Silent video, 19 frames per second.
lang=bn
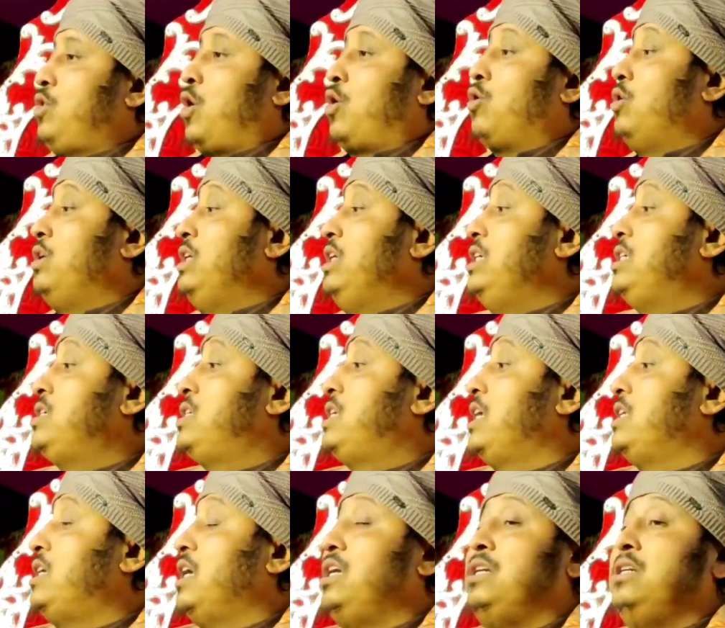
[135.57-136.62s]
তখন
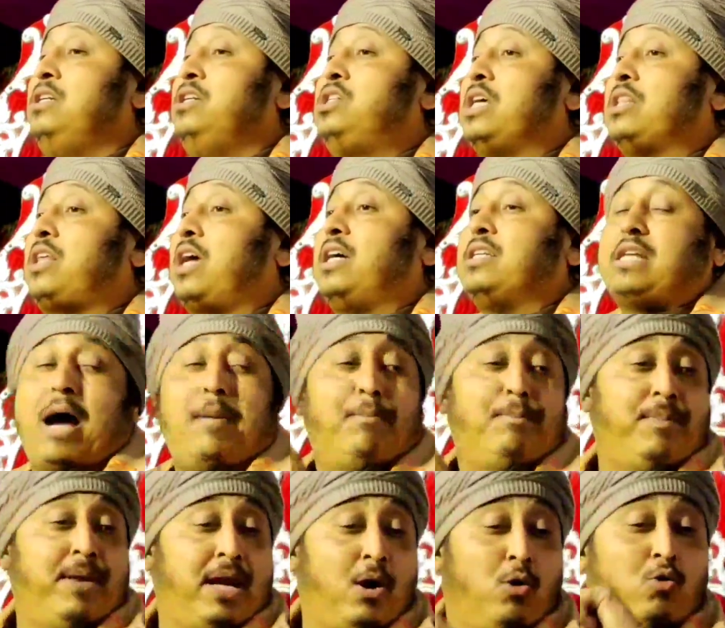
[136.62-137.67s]
স্টেজের নিচে থেকে ঝাম
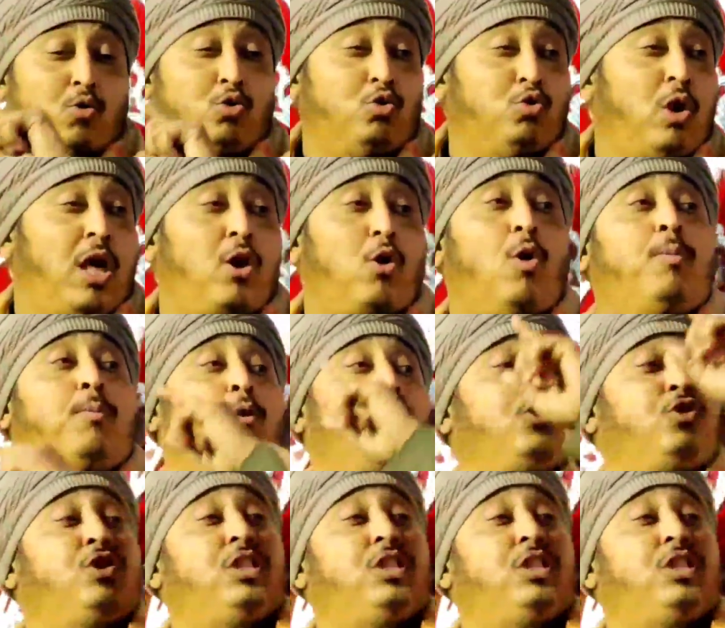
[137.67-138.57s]
মেরে হুজুরের ওপর